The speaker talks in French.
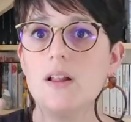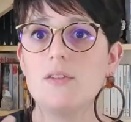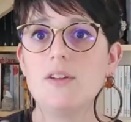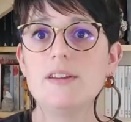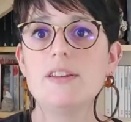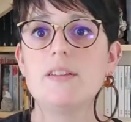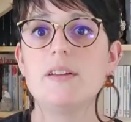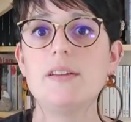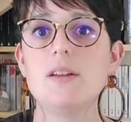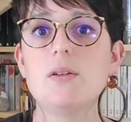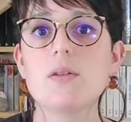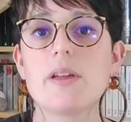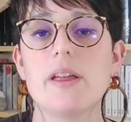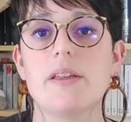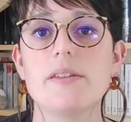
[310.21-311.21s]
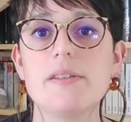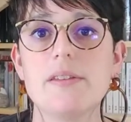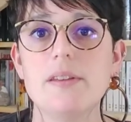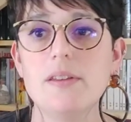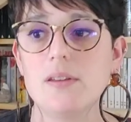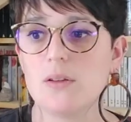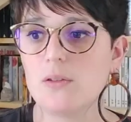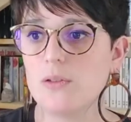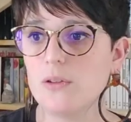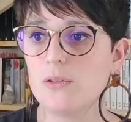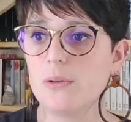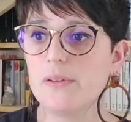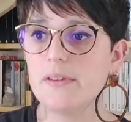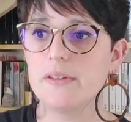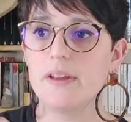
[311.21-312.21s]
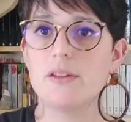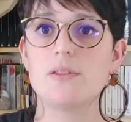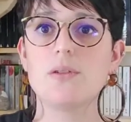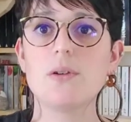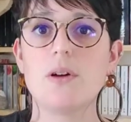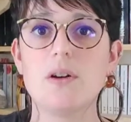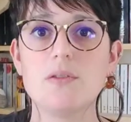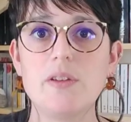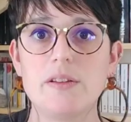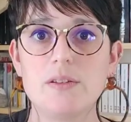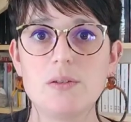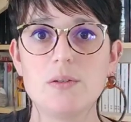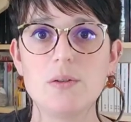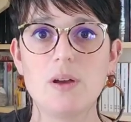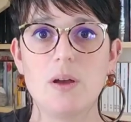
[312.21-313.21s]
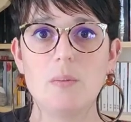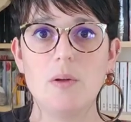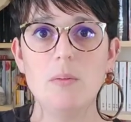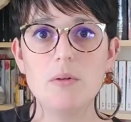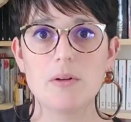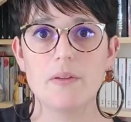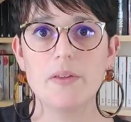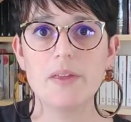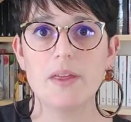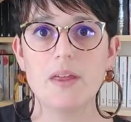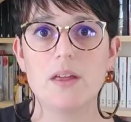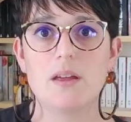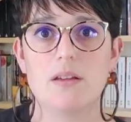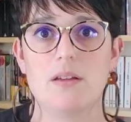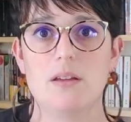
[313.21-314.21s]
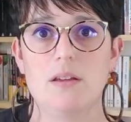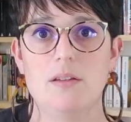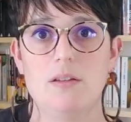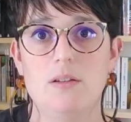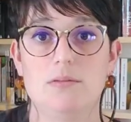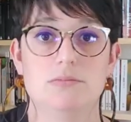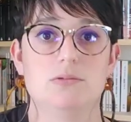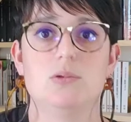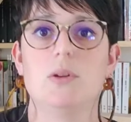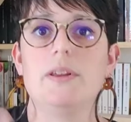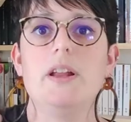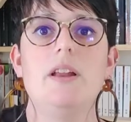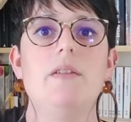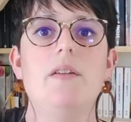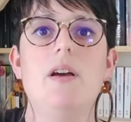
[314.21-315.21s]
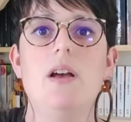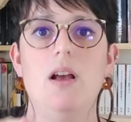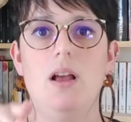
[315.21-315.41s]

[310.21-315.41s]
en fait, elle va découvrir un signe, une sorte de signature en fait sur un meuble euh, sur lequel